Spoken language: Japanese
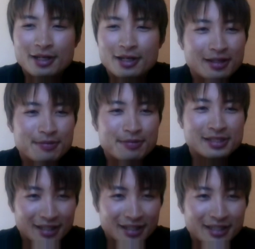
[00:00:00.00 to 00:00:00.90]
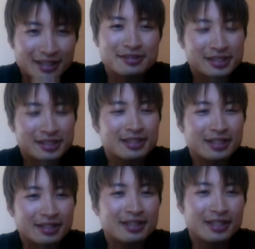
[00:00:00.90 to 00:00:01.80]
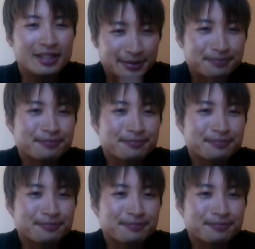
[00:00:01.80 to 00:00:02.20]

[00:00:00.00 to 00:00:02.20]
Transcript: んでましたね空いてる時間で。はい